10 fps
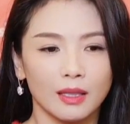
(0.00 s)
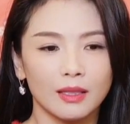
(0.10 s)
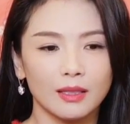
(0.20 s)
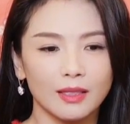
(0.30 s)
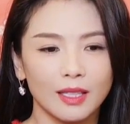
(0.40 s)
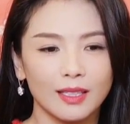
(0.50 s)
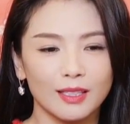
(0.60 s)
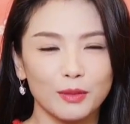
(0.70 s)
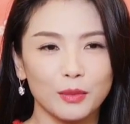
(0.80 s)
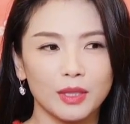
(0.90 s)
嗯，
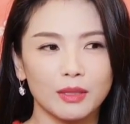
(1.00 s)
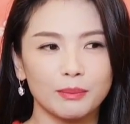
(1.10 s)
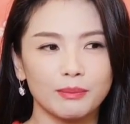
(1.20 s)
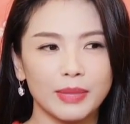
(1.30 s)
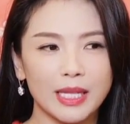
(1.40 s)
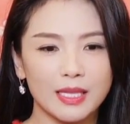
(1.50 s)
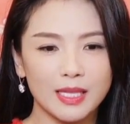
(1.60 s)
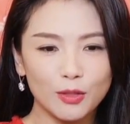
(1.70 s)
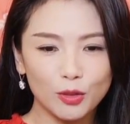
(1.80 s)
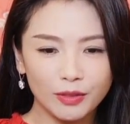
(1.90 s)
那么北
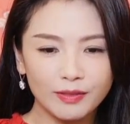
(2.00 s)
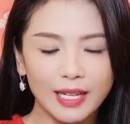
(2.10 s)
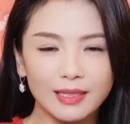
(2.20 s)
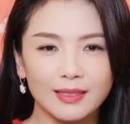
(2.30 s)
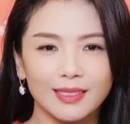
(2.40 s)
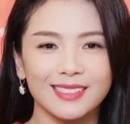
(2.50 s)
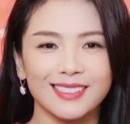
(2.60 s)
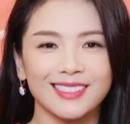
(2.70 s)
京春晚呢，